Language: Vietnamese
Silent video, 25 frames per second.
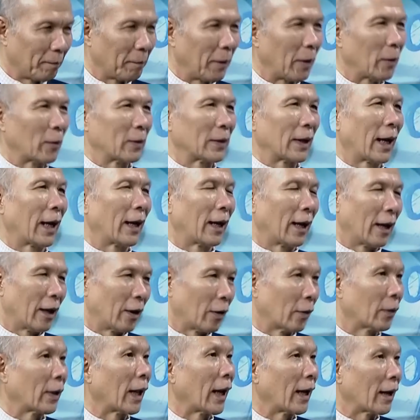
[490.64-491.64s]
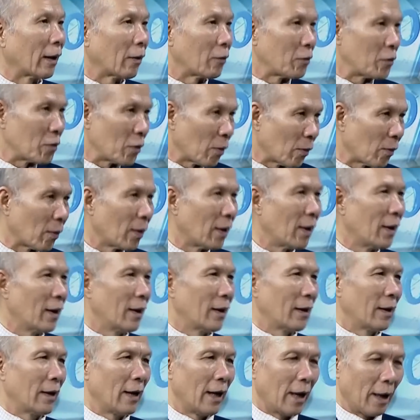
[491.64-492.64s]
bất động sản này nó tái cấu trúc
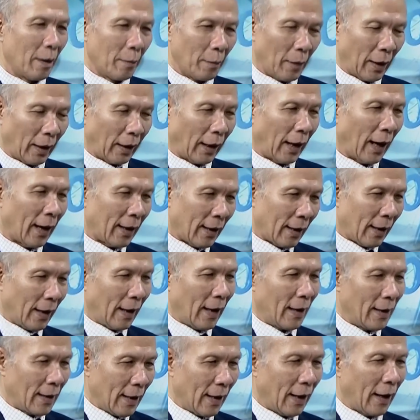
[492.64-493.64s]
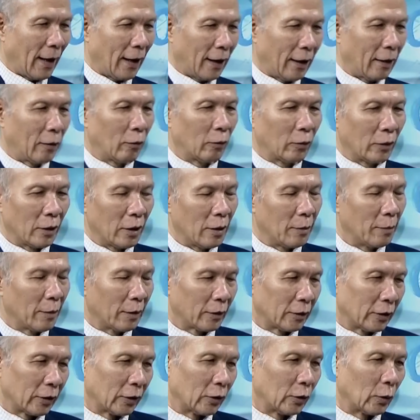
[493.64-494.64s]
để mà các cái nhà đầu tư
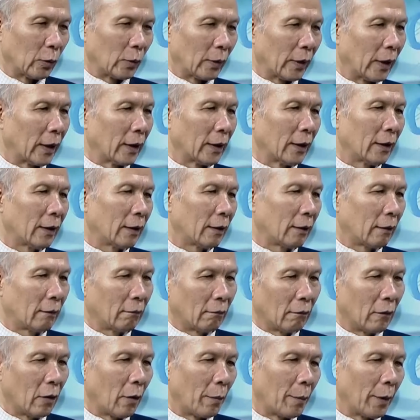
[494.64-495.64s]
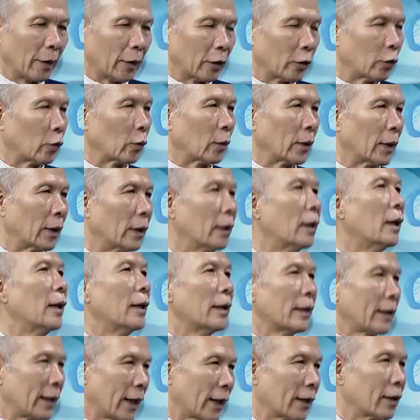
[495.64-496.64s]
mà sử dụng cái đợt bày tín dụng lớn
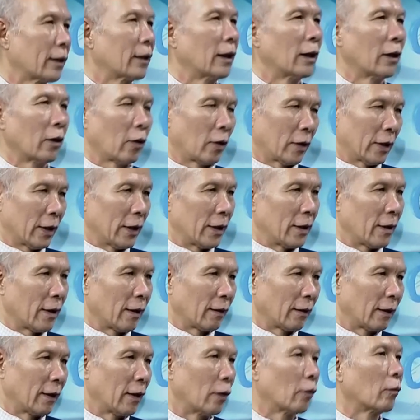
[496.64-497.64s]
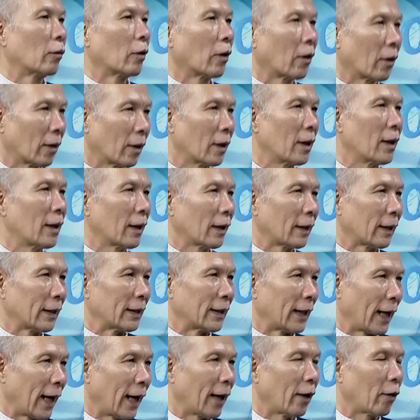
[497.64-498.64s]
sẽ rời khỏi thị trường, thì lúc đó
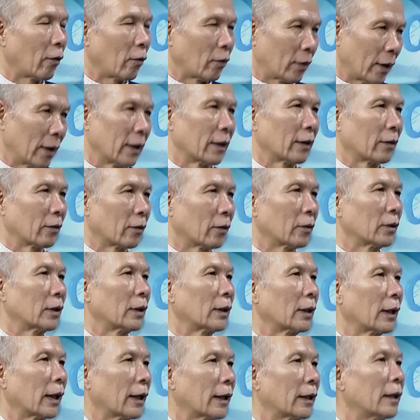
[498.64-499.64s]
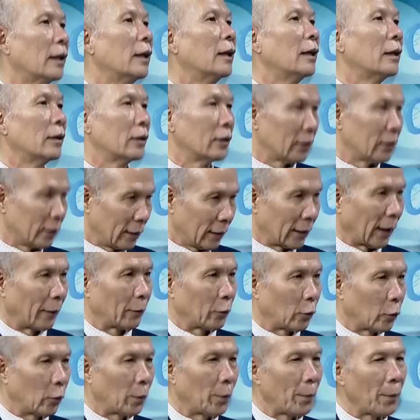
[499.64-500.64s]
cái giá nó có thể có những cái
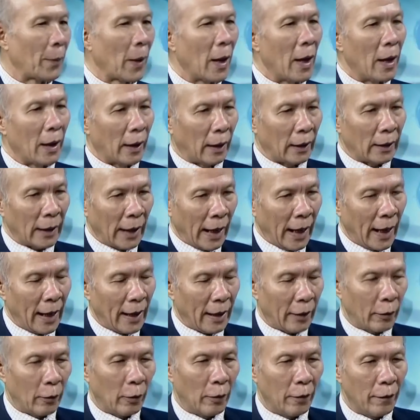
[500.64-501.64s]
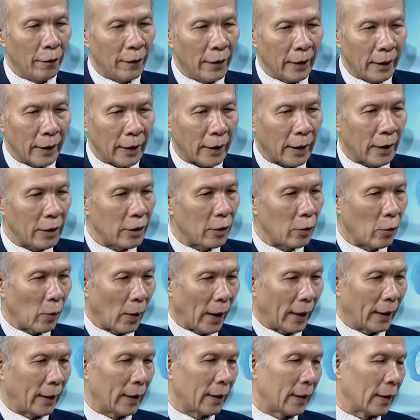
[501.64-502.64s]
giảm sút. Cái thứ hai là đối với cái kênh chứng
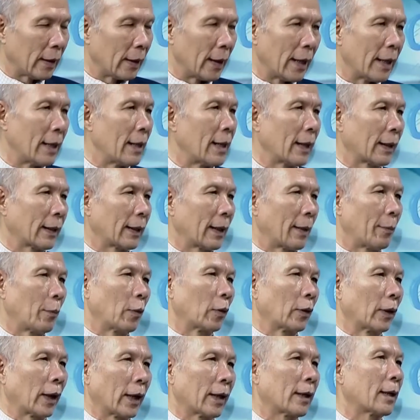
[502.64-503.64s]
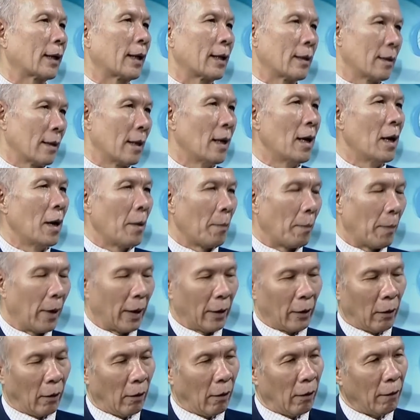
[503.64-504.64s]
khoán ấy, thì đây đang là một cái kênh
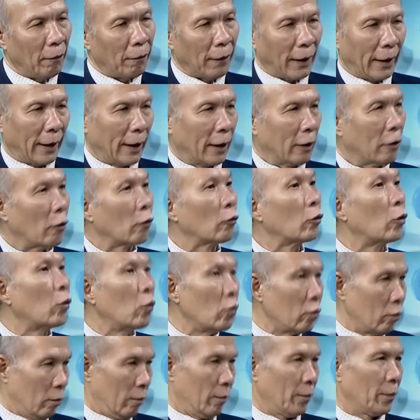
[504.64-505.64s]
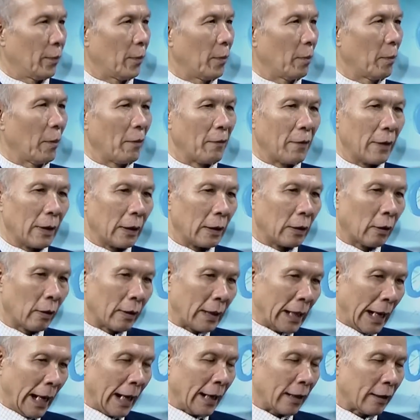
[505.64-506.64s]
mà nó phản ánh không đúng. Bởi vì
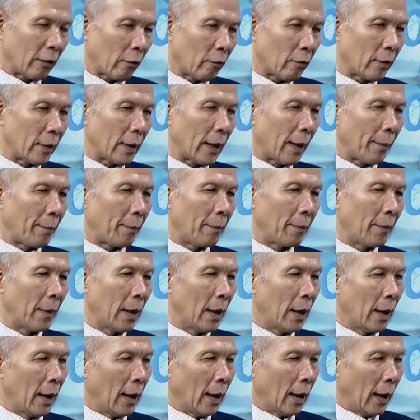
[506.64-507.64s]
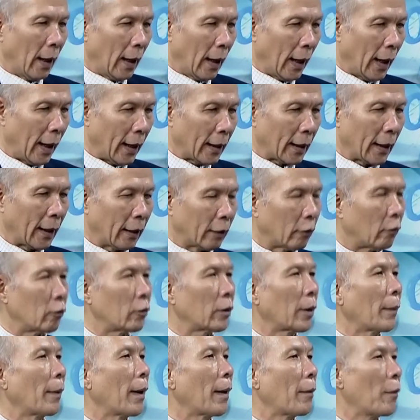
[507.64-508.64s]
rõ ràng trong cái năm hai nghìn
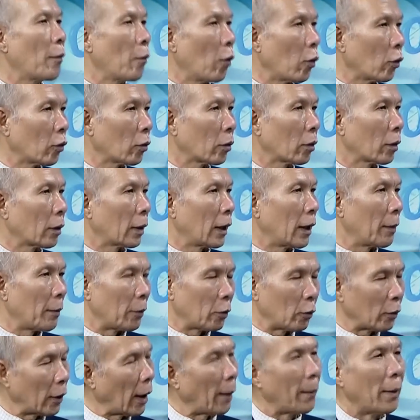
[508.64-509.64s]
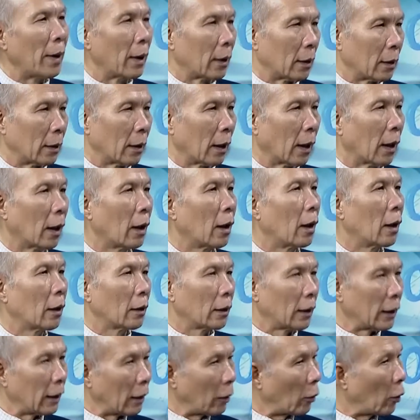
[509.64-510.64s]
không trăm hai mươi mốt, khi mà chúng ta mở cửa
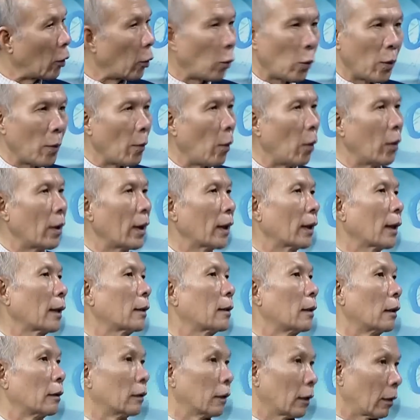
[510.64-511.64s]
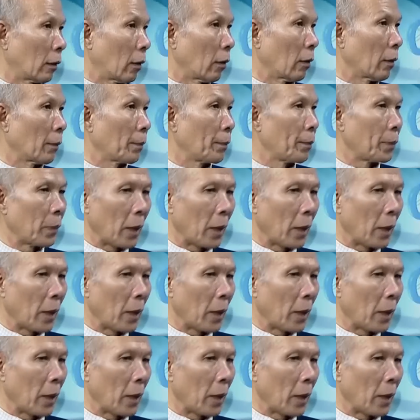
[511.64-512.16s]
thì cái quý bốn đã tăng trưởng rất tốt.